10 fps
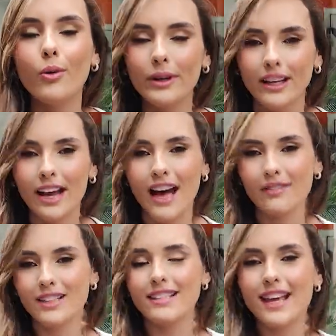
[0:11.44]
O
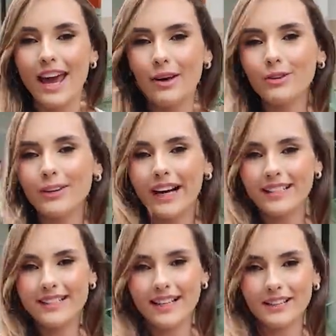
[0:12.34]
Unilavras é o
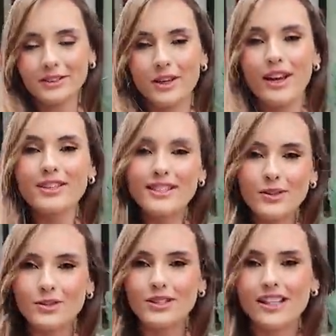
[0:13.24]
lugar
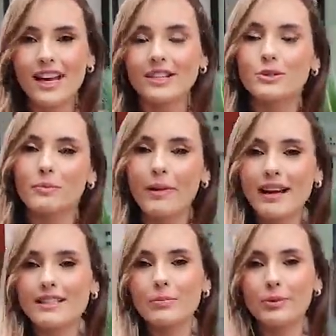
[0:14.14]
certo. Seu sucesso
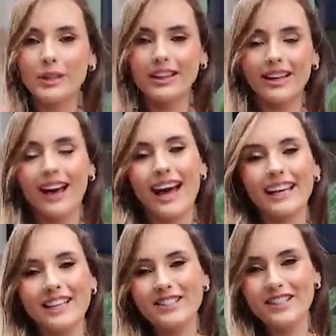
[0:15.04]
passa por aqui.
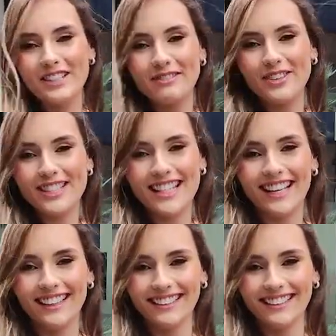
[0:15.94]
Acredite em você.